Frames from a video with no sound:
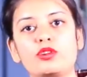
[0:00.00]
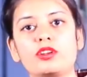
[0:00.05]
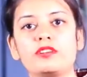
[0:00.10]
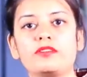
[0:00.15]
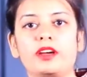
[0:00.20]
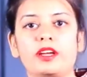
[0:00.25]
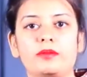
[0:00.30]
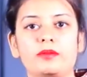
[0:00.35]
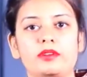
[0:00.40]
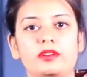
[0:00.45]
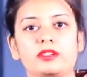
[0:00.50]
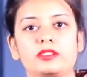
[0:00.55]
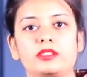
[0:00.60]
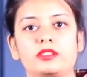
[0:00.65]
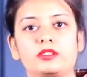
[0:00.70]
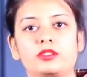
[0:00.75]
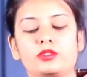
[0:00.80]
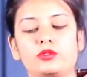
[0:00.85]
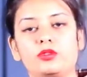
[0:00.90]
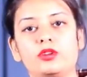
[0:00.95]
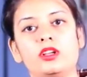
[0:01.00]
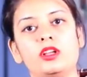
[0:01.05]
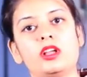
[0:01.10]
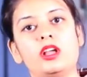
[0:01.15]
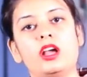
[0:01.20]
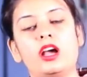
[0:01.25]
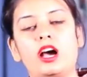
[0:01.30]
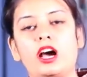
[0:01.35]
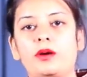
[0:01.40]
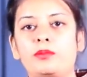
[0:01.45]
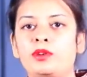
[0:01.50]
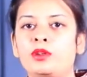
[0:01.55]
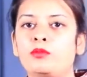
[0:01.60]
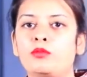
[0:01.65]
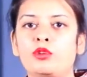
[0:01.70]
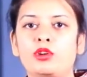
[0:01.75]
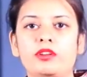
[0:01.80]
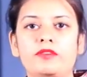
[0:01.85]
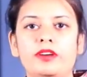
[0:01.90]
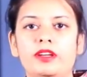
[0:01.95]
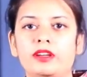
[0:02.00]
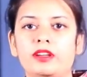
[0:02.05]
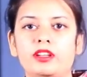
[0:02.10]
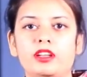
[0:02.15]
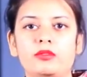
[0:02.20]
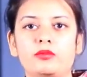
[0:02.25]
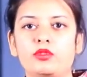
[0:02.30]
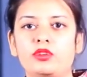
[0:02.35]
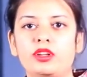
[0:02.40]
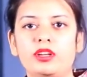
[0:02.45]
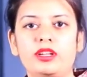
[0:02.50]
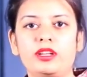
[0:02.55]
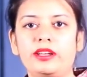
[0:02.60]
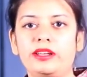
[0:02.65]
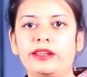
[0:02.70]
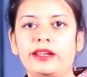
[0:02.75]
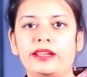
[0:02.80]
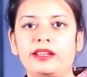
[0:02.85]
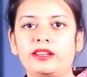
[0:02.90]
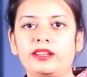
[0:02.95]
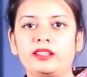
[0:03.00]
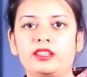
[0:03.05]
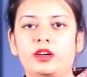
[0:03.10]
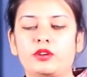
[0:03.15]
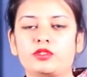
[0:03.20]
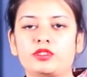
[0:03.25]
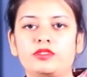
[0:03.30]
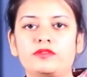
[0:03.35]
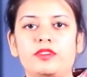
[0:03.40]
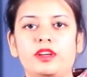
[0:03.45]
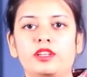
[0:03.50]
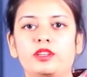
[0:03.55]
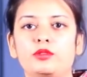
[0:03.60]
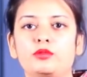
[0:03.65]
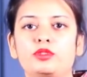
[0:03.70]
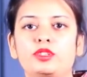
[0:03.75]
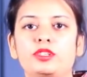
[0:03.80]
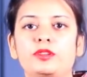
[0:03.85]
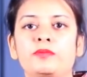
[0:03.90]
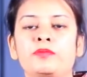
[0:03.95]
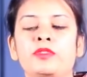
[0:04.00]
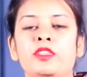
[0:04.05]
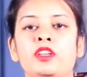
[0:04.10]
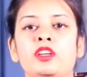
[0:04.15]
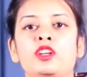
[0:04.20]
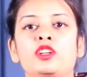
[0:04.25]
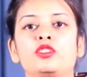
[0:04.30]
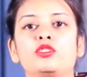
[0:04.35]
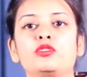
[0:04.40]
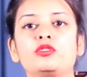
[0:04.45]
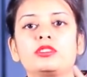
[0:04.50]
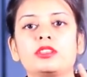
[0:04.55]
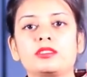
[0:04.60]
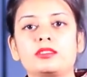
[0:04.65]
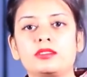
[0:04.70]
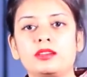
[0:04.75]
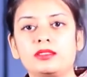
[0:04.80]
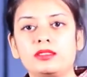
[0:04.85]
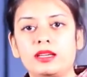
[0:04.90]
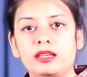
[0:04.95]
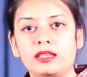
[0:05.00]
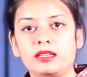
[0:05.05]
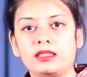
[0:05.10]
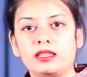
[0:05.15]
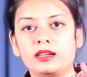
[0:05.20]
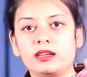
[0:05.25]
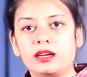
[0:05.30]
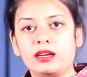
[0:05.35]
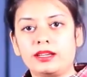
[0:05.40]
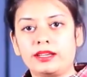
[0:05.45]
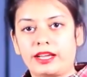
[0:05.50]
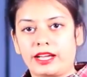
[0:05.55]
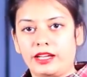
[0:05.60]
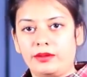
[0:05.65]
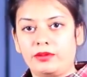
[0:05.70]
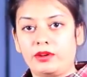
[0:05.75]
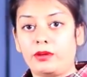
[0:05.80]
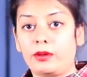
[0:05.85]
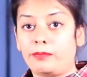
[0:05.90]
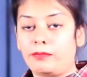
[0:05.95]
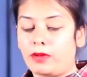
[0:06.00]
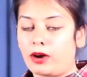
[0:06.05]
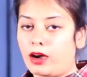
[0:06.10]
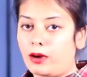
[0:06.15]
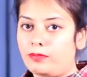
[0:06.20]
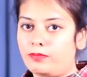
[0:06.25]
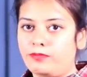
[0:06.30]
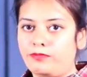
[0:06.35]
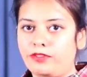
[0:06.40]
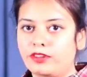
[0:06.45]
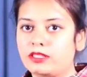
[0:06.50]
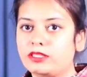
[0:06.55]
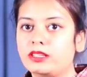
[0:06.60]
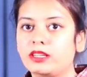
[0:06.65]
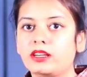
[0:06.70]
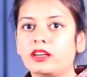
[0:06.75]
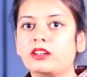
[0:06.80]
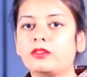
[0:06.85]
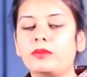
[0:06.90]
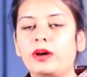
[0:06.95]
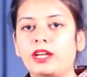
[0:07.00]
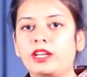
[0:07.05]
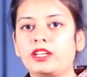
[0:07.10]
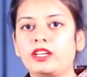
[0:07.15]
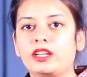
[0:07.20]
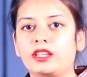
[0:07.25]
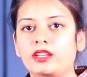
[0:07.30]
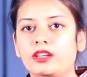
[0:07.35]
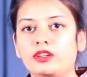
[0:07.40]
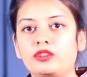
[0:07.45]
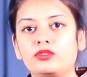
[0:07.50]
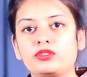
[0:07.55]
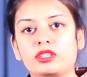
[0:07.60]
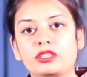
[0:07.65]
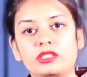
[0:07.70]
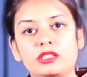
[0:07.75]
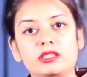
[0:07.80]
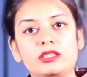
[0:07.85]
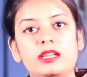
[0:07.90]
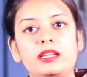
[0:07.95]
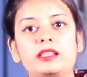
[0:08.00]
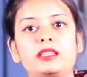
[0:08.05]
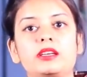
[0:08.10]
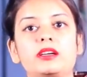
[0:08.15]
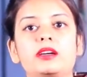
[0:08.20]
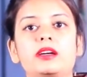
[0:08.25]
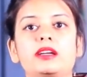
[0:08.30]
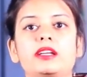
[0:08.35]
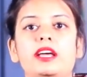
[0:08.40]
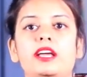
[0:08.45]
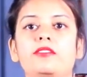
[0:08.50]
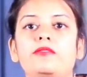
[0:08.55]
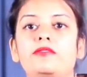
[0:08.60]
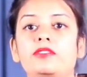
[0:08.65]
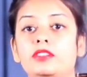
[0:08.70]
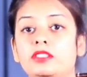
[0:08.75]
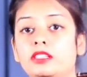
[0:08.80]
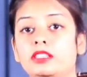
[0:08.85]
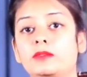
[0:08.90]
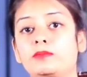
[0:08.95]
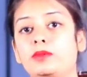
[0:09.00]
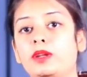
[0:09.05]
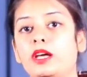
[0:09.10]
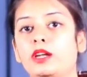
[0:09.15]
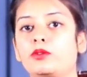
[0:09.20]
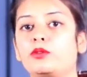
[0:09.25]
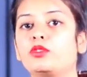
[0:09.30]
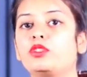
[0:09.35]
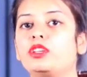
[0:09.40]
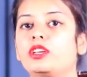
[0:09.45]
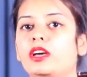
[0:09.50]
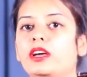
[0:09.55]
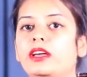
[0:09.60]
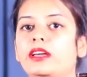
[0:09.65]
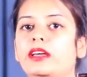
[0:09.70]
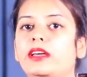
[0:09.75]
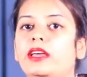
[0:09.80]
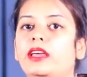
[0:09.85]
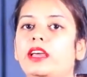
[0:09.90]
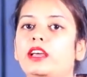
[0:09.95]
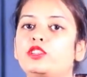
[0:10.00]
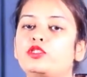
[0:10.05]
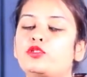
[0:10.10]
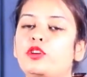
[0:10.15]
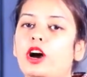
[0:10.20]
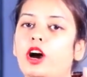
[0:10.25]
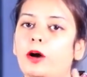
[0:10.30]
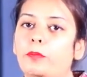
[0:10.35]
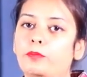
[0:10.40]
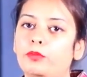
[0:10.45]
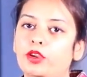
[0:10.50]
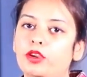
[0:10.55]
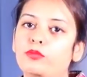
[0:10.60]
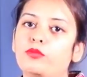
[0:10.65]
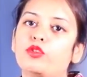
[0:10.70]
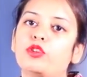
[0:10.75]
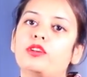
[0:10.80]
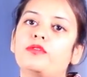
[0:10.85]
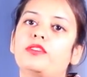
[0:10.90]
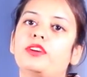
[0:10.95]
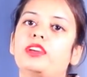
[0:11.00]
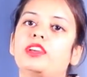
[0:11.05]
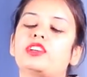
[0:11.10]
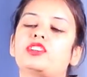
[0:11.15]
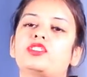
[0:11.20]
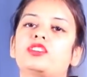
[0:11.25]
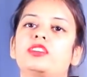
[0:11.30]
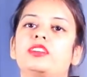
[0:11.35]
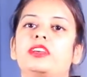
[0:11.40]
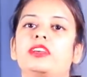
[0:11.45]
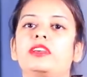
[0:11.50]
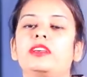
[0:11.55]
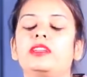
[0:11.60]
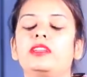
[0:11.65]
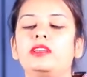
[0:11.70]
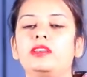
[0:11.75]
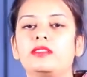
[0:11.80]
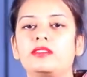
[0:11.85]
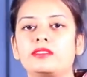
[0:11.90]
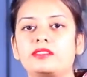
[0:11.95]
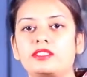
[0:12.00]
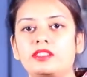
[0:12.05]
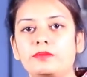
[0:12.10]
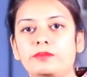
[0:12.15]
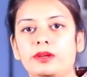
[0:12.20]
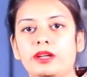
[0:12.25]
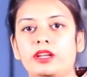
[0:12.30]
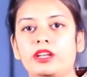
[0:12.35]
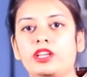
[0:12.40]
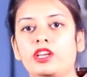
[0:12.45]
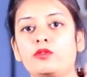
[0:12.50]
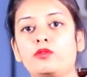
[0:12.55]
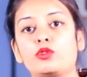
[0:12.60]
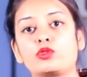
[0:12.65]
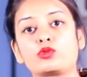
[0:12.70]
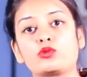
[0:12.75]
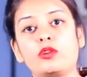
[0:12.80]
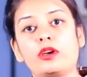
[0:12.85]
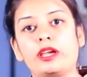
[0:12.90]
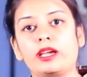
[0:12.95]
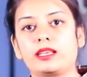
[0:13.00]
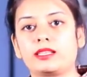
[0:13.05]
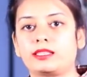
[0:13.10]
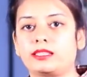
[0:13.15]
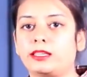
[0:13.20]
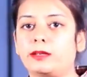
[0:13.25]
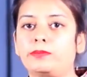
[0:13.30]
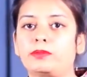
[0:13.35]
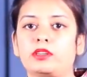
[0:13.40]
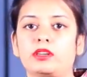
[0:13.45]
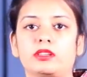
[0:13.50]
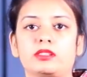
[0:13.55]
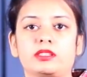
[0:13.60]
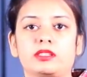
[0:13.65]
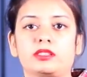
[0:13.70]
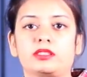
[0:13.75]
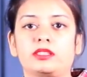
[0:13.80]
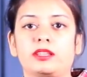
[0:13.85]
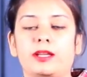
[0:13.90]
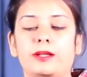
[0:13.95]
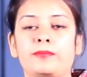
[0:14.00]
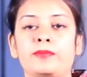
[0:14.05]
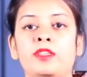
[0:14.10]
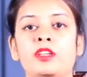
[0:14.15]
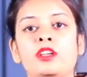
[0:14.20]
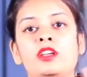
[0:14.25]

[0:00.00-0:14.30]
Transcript: मोडिफाई भी कर सकते हो आपने मॉडिफाई करके बोला कि नहीं नाइनटी थाउजेंड वैल्यू थी तो सत्रह तारीख तक का टाइम है आप फिर से अगर रिमाइंड करेंगे तो सत्रह तारीख तक का टाइम फिर से सप्लायर को दिया गया है जो आपके मोडिफिकेशन है यानी कि रेसिपियंट के वो उसको एक्सेप्ट कर सकता है